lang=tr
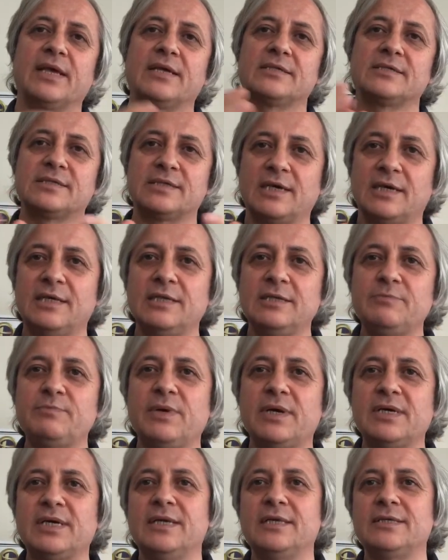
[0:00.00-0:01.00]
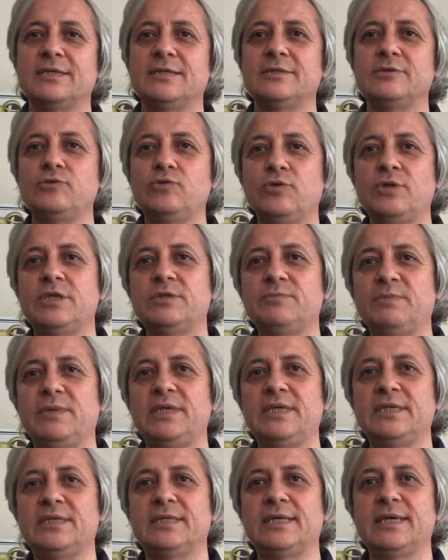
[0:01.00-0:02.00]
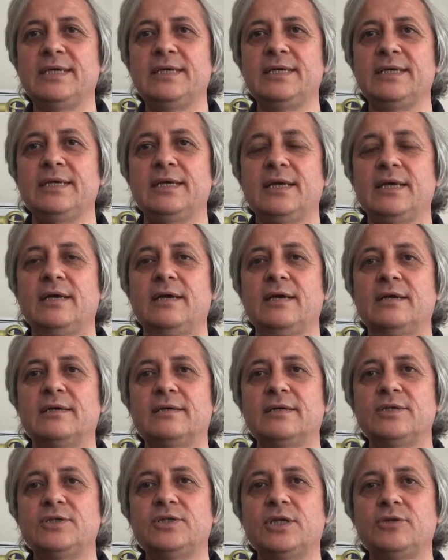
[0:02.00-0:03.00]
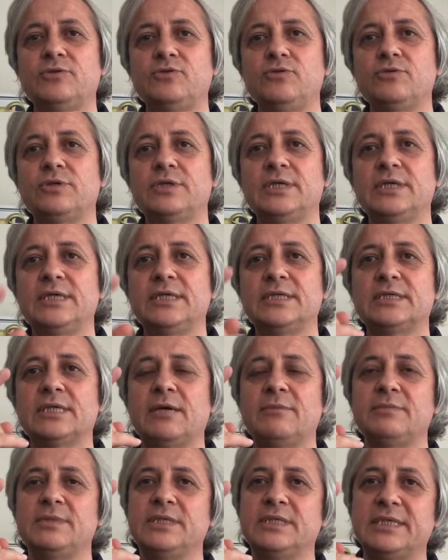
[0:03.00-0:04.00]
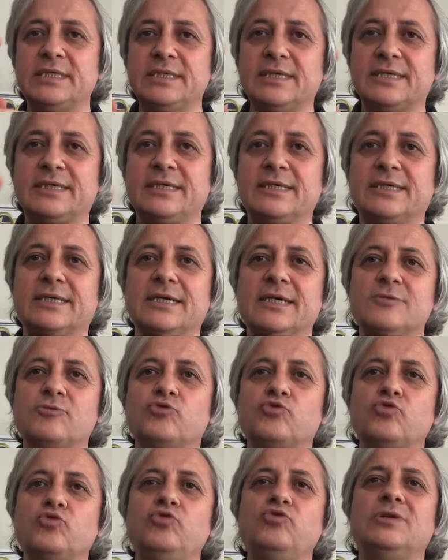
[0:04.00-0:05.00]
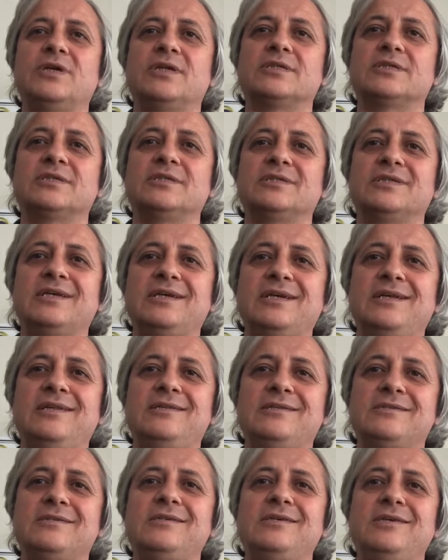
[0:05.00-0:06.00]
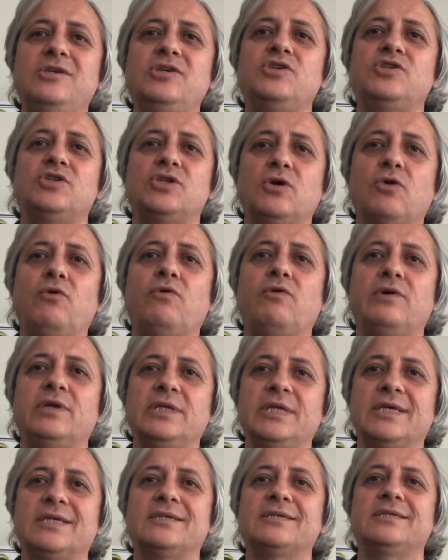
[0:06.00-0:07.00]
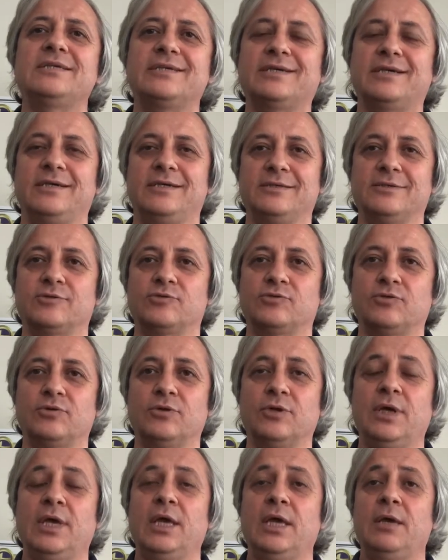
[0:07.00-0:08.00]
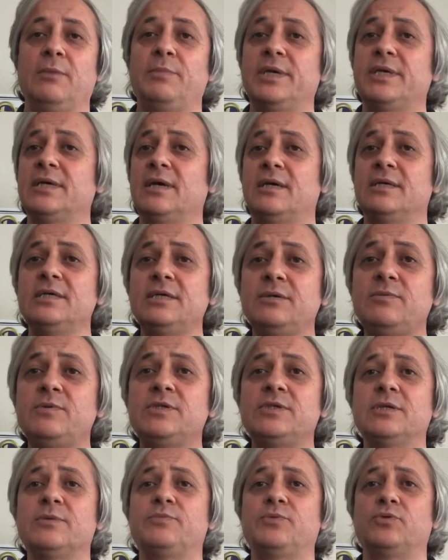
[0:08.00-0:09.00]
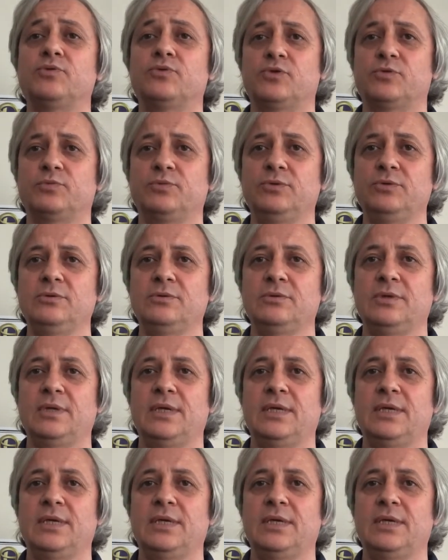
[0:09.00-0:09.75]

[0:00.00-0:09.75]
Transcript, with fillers: Sağlık Bakanlığı'nın yönetmeliğinde Arkadaşlar diyor ki tam 2 dakika suyun altında elinizi iyice ovalayarak yıkayınız diyor. Peki hangimiz yapıyoruz bunu?